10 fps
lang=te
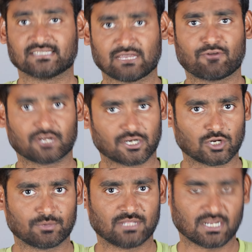సేవ్ అండ్
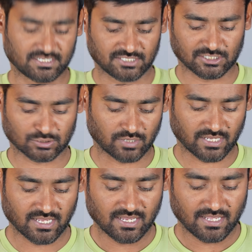కంటిన్యూ మీద క్లిక్
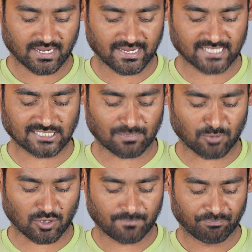చేసుకోండి ఇక నెక్స్ట్
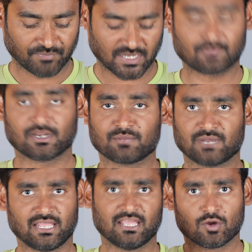స్టెప్లో ఇక్కడ మనకి
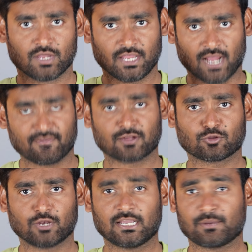మళ్ళీ ఈ
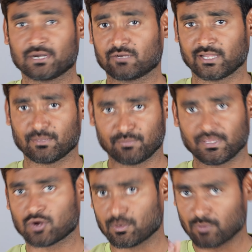ఆధార్తో లింక్ అయినటువంటి మీ
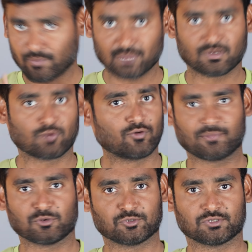యొక్క మొబైల్ నెంబర్కి
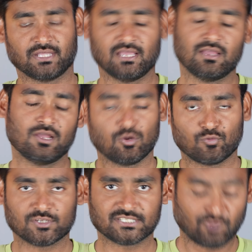ఓటీపీ వస్తుంది
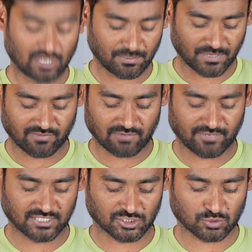వచ్చిన ఓటీపీని
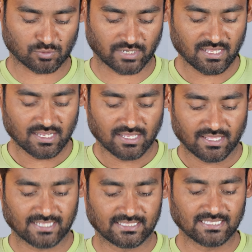వెరిఫై చేసుకోండి
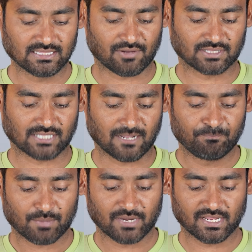ఇక దీని తర్వాత
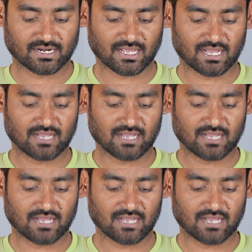మనకి ఇక్కడ